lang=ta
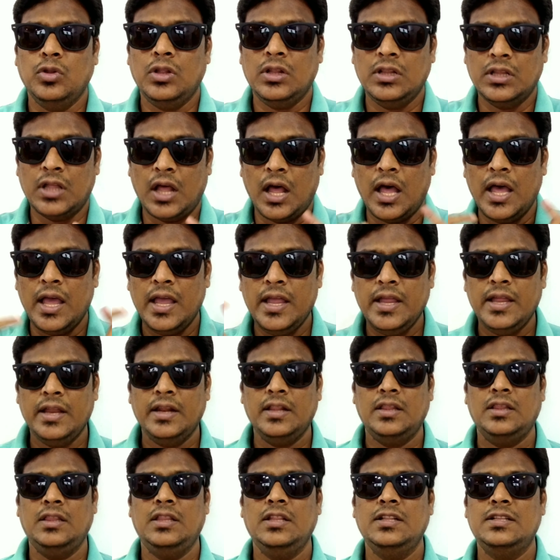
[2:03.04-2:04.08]
போது அந்த
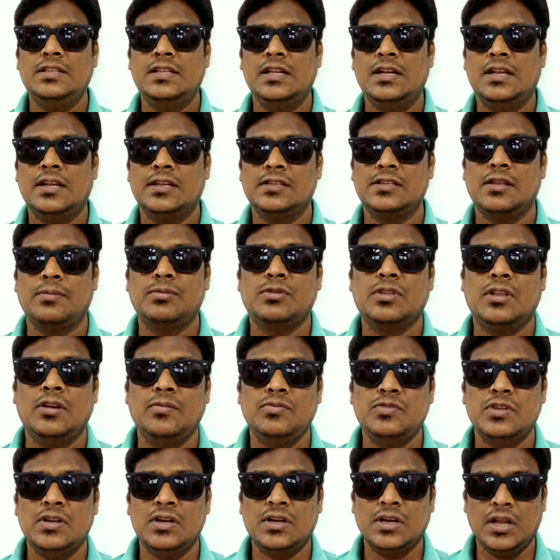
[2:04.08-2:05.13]
ஆயிரத்தி சில்லற
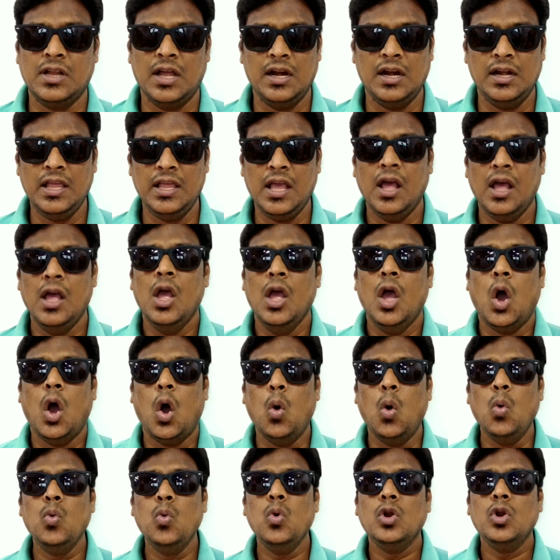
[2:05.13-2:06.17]
சப்ஸ்கிரிப்ஷன் இருக்காங்க இல்லையா
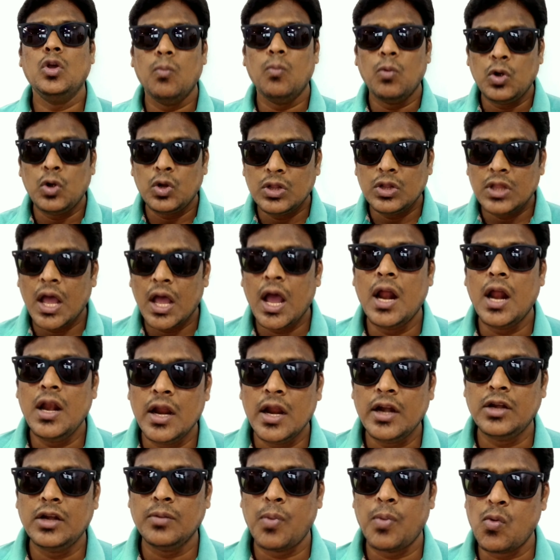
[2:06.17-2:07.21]
அவங்களுக்கு மட்டும்தான்
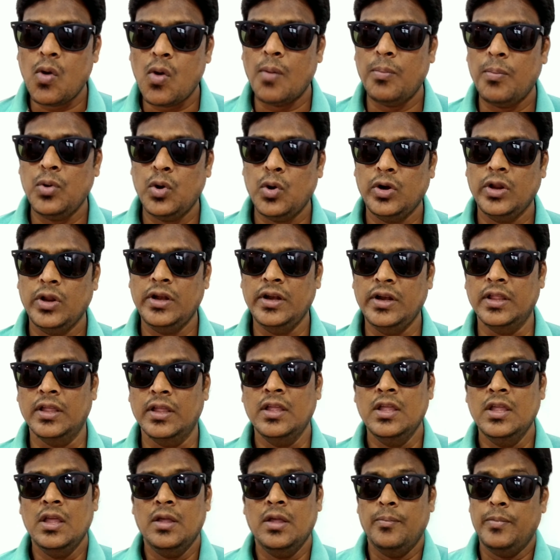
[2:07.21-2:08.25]
அலர்ட் போவோம் அப்லோடுன்னு
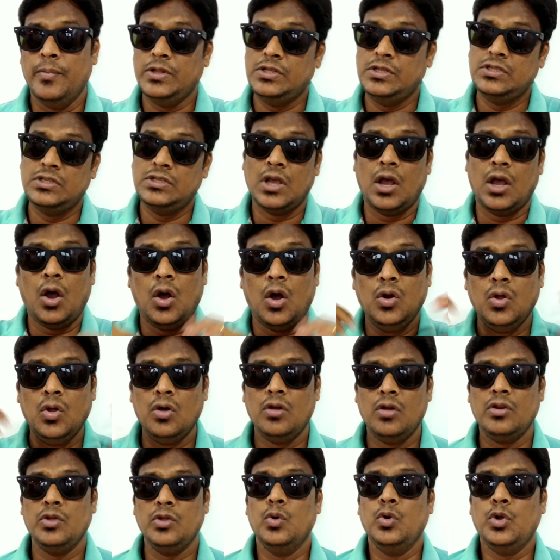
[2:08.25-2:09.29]
மிச்சம் ஆல்
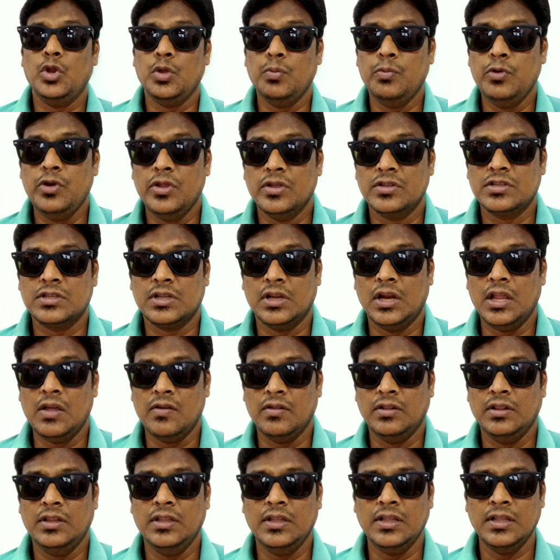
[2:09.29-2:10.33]
ஓவர் யூடியூப்
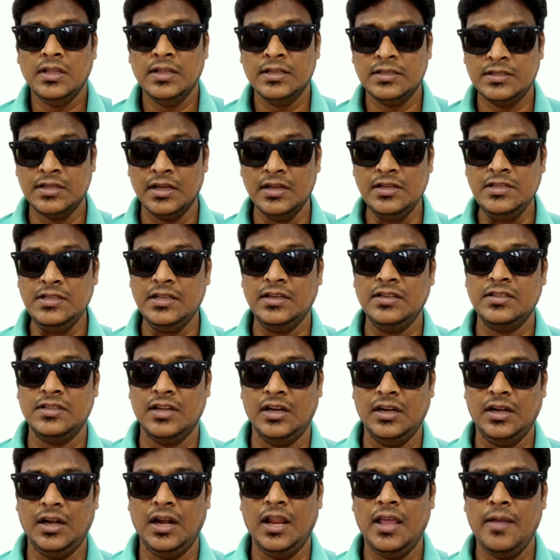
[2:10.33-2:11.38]
நியூஸ்க்கெலாம் வந்து சர்ச்
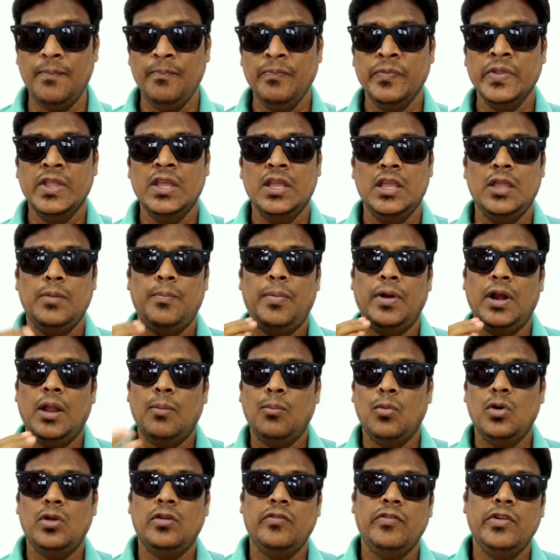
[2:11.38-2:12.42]
ரிசல்ட்டில் இப்போ
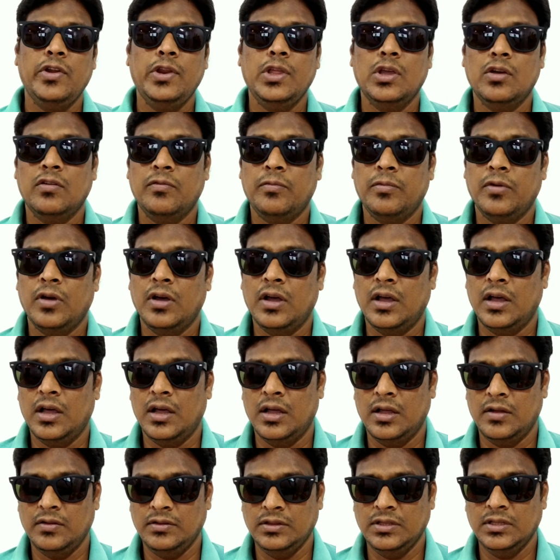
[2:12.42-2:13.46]
நம்ம ஒரு வீடியோ
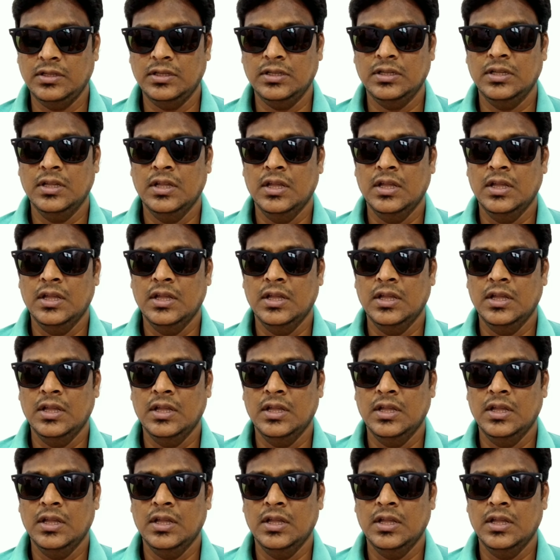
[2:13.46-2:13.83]
வந்து